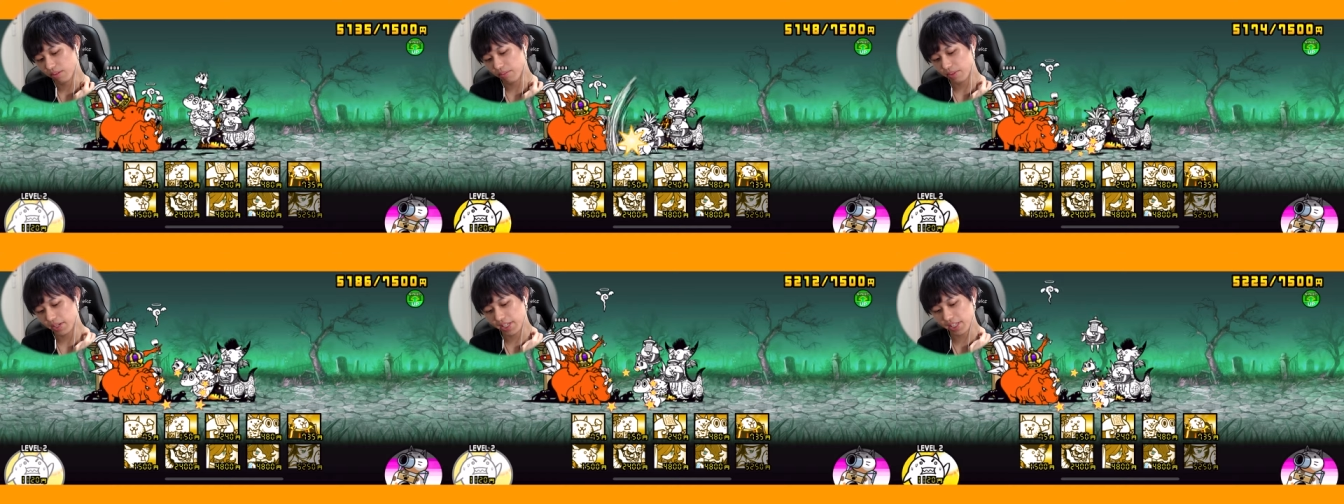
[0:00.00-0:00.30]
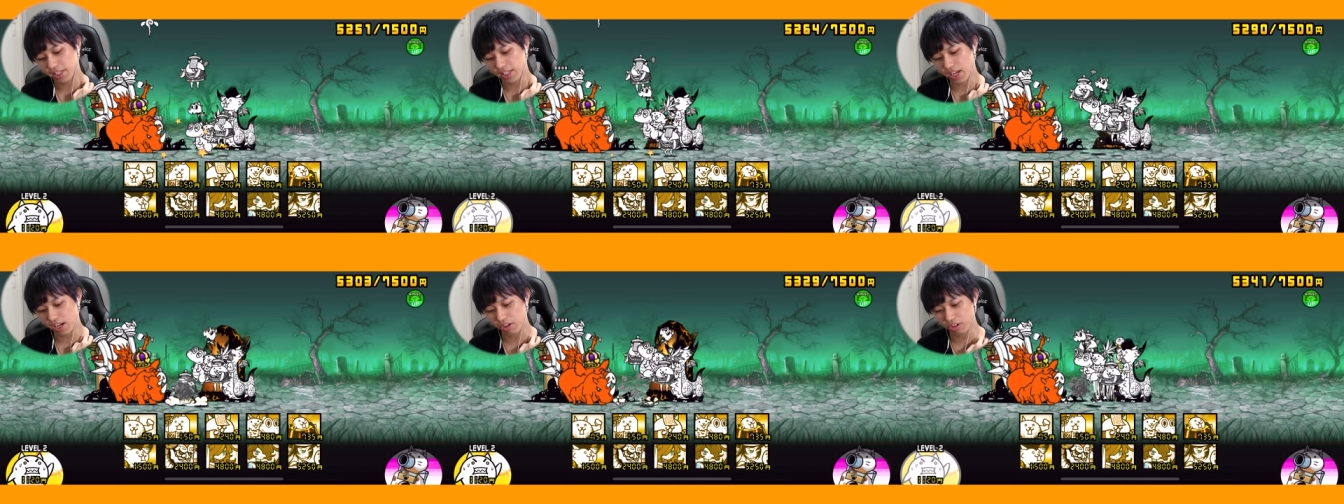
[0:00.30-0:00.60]
あ、一
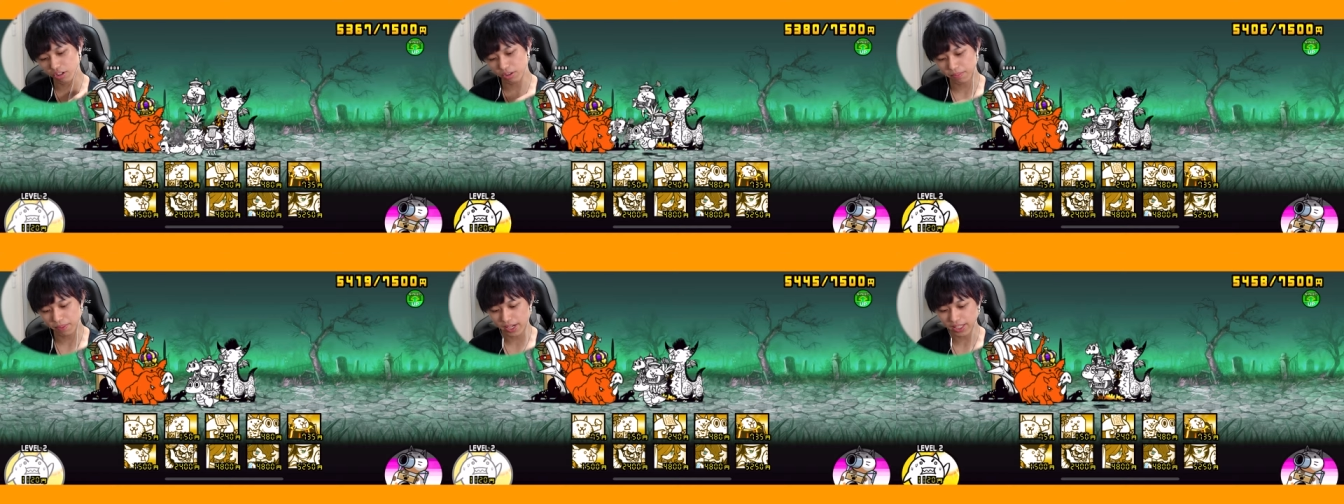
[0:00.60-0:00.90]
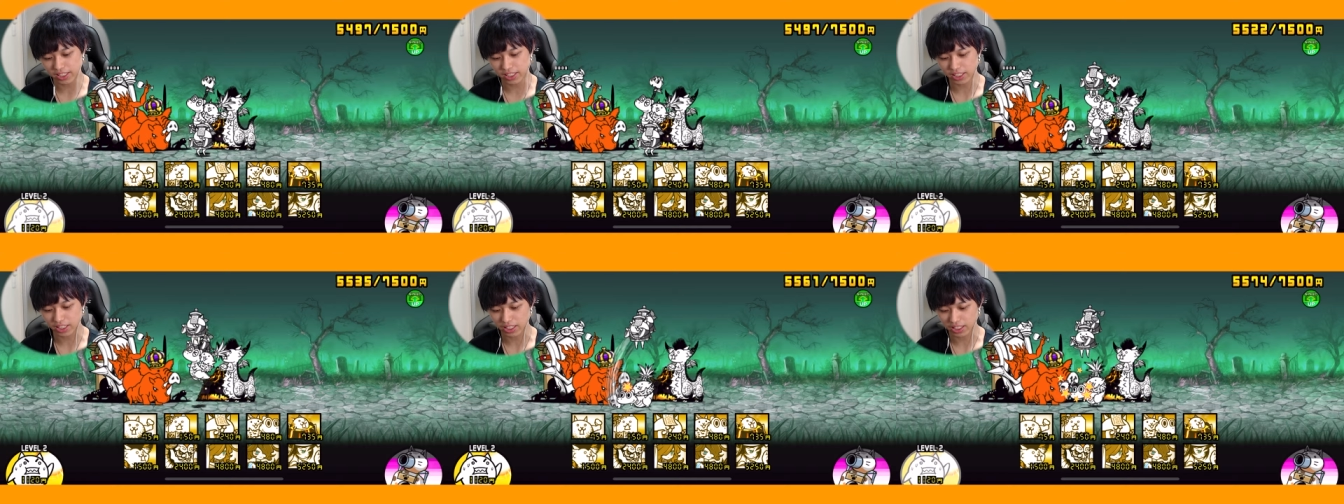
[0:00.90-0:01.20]
旦この
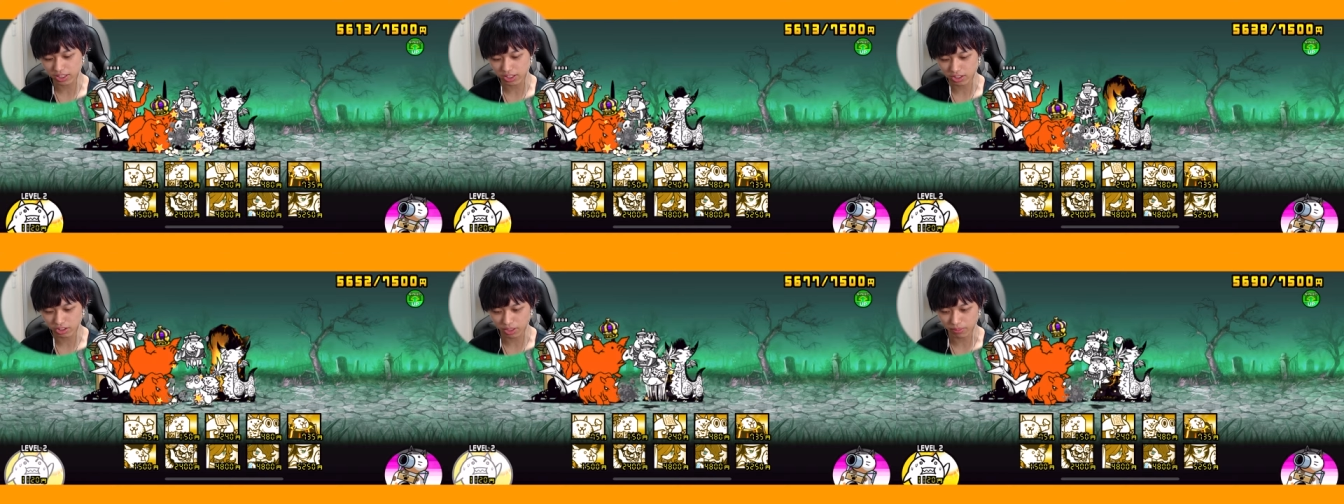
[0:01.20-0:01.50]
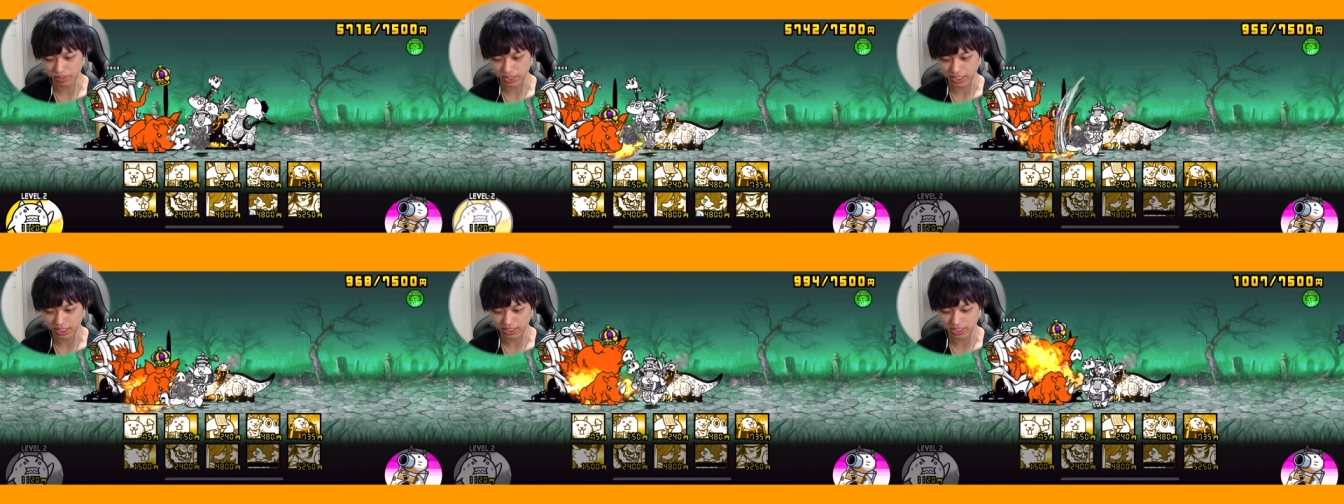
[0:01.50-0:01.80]
パーティーで行け
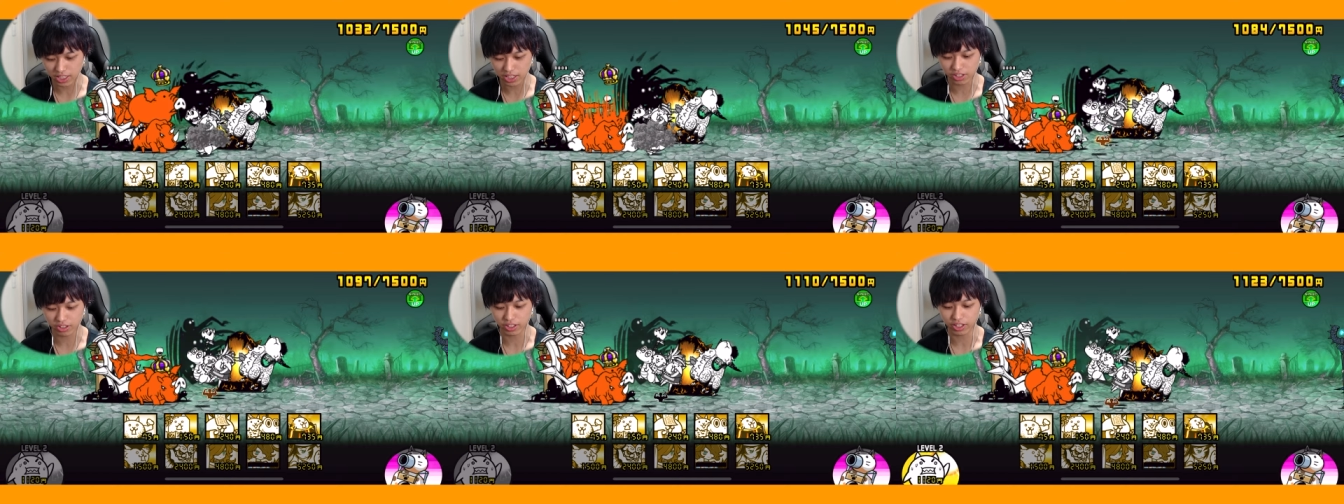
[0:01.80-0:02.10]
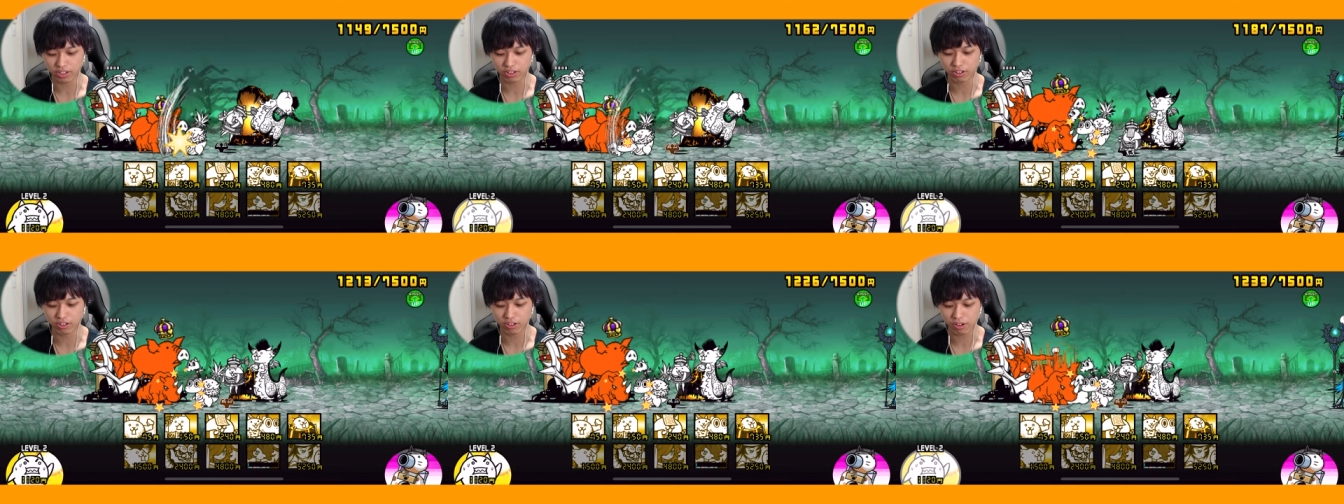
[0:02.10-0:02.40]
ば勝てるよ
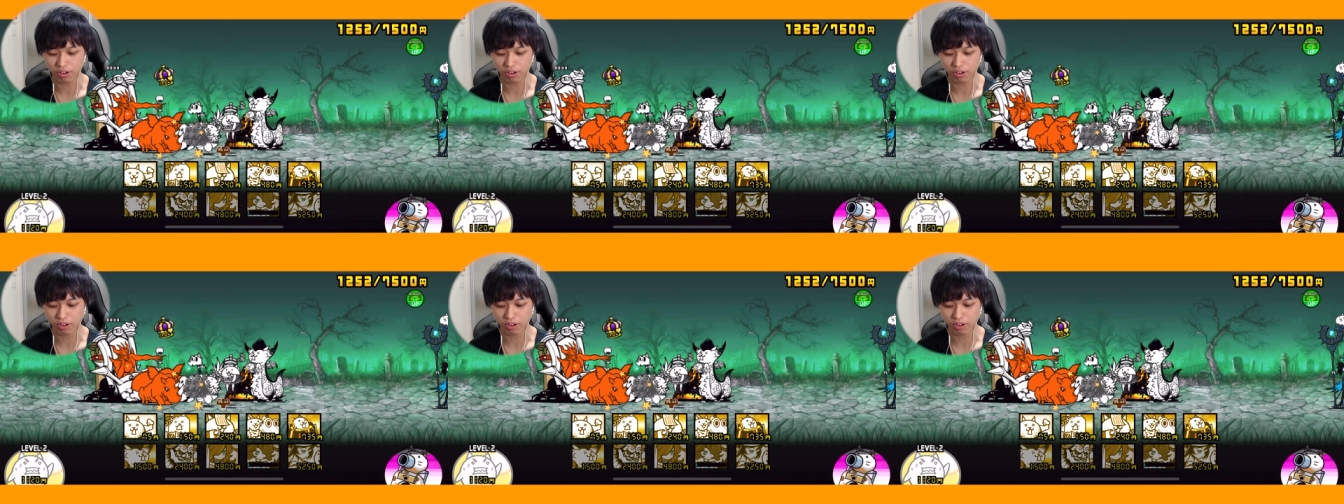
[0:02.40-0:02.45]
ねの、